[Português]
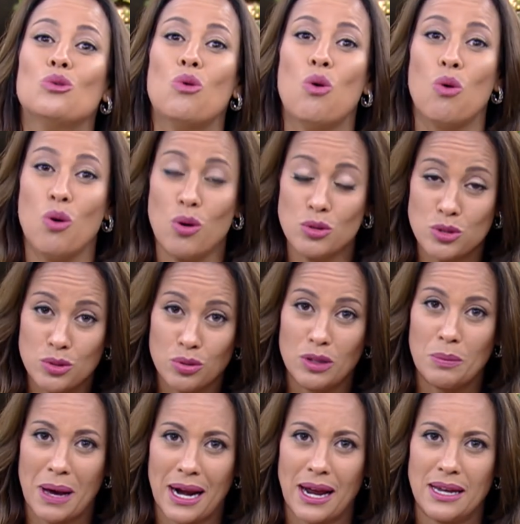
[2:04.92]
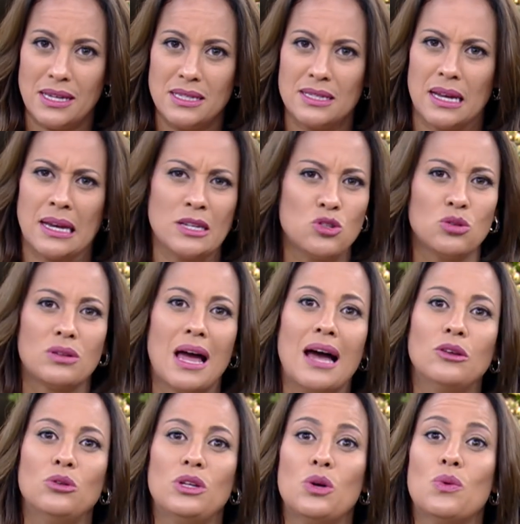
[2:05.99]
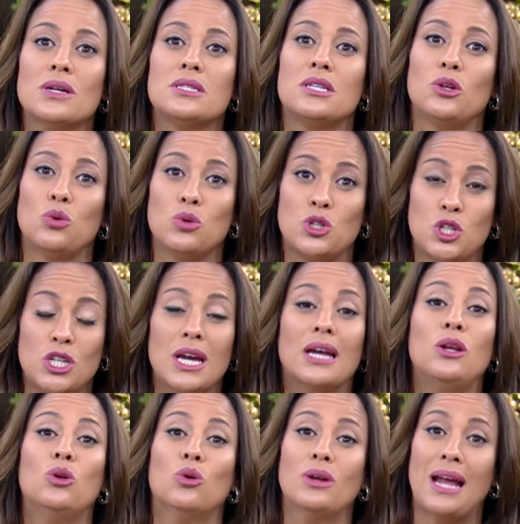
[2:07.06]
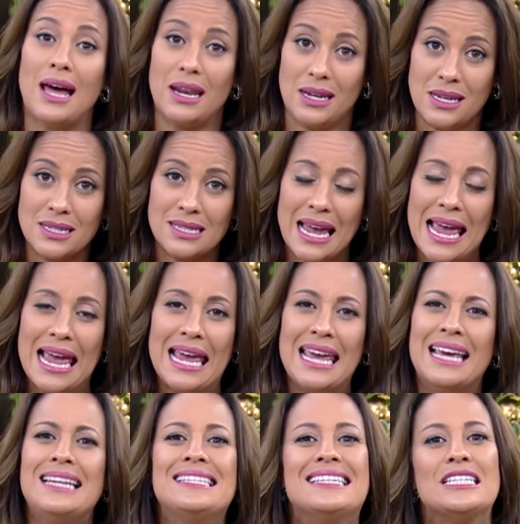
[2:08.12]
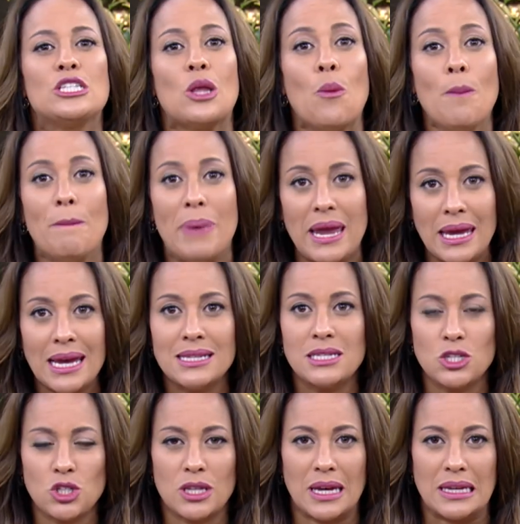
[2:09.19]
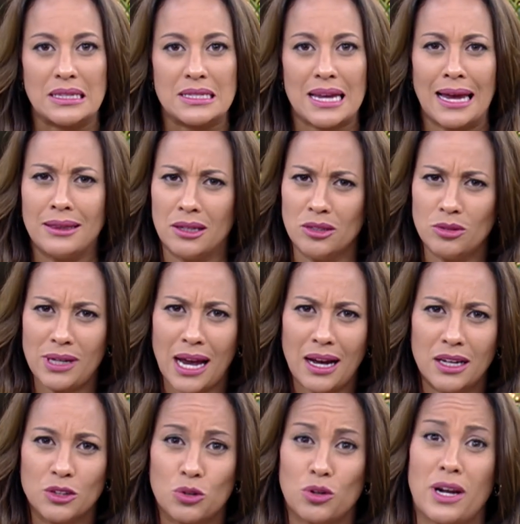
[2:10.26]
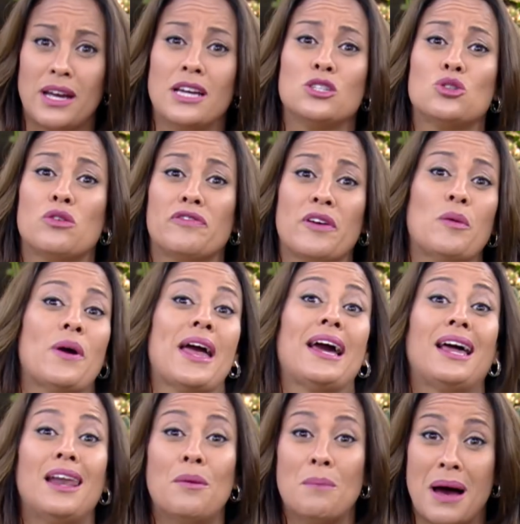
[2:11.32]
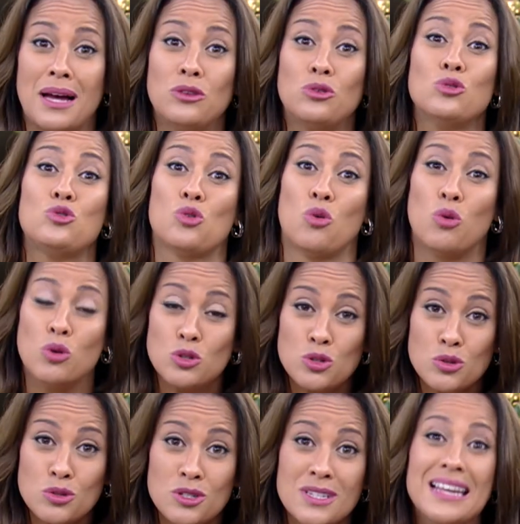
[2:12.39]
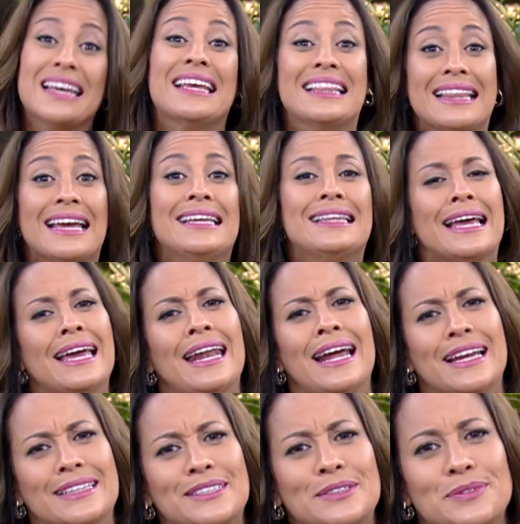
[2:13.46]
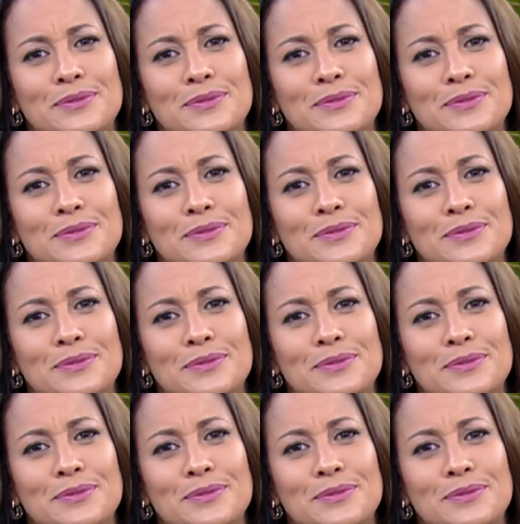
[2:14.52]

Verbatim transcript: no rosto de Maraísa, resultado de uma cirurgia no nariz, eles estão bem resistentes. É tanto que a cantora resolveu reclamar dos roxos na internet.